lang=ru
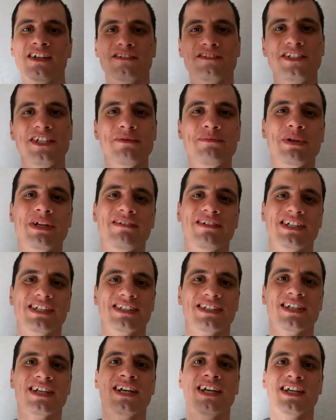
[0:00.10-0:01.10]
Всем
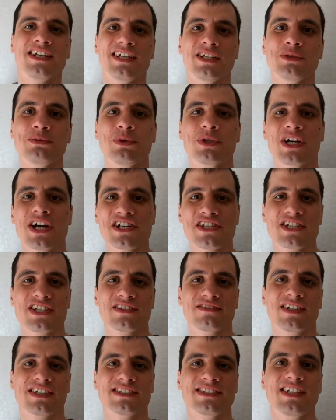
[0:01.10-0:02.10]
привет! Я думаю,
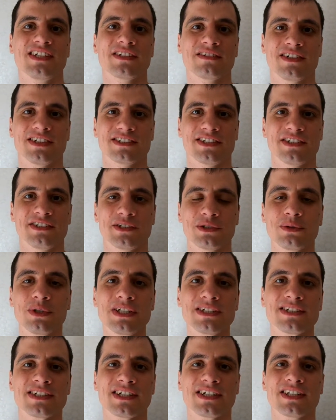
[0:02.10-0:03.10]
каждый из вас сталкивался с
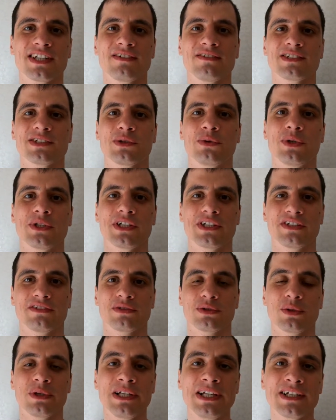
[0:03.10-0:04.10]
ситуацией, когда вы
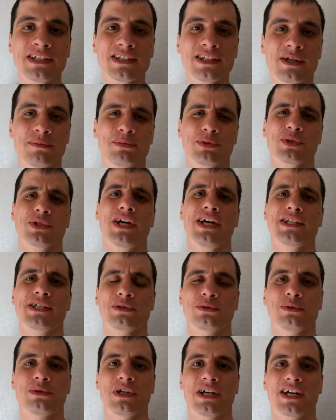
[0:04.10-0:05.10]
сходите в туалет,
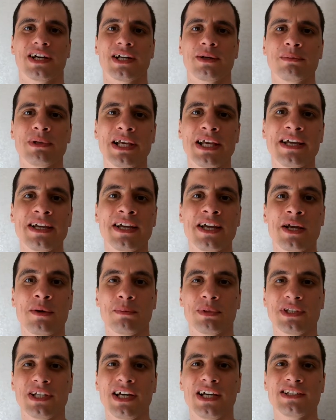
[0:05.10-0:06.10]
напускаете туда кораблей,
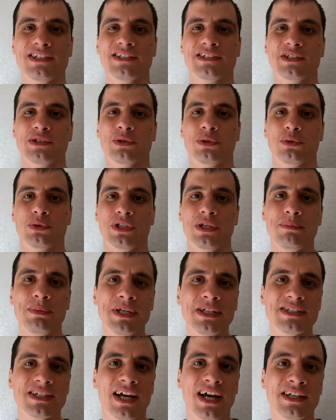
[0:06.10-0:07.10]
пытаетесь их
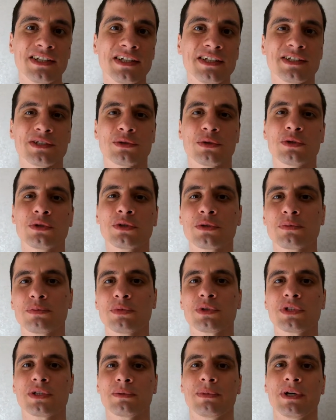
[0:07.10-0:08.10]
утопить, а они не тонут,
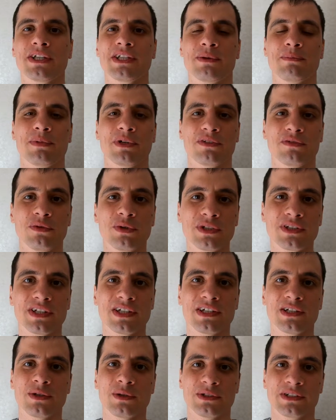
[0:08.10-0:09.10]
будто бы они
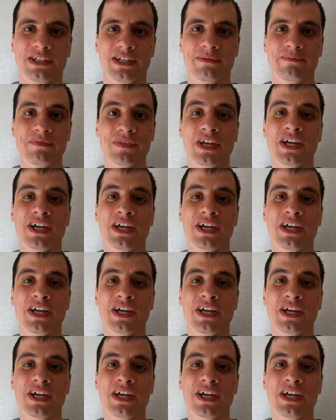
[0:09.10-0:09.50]
подводные лодки.